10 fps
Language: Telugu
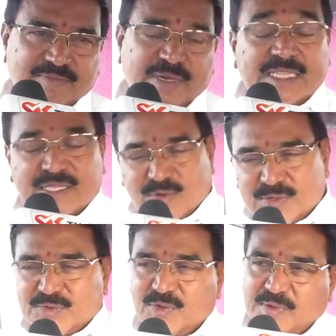
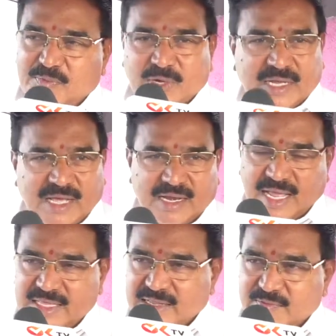ప్రతిరోజు ఒక పూట కార్
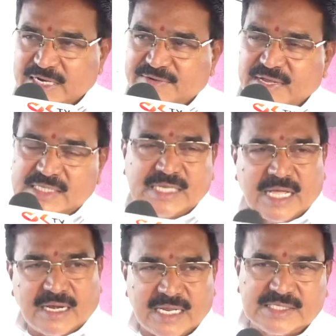ఐదారు బ్రేక్ఫాస్ట్
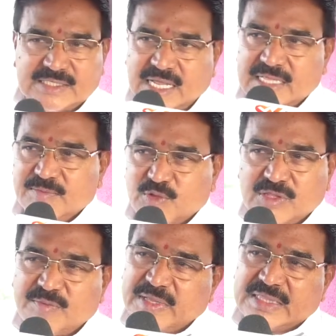ఆరు లంచ్ నాది
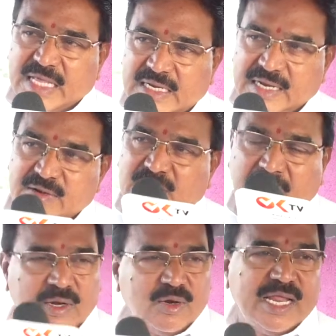మొత్తం పద్నాలుగేళ్ళు
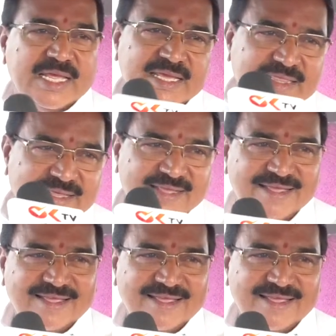కారులోనే అయ్యేది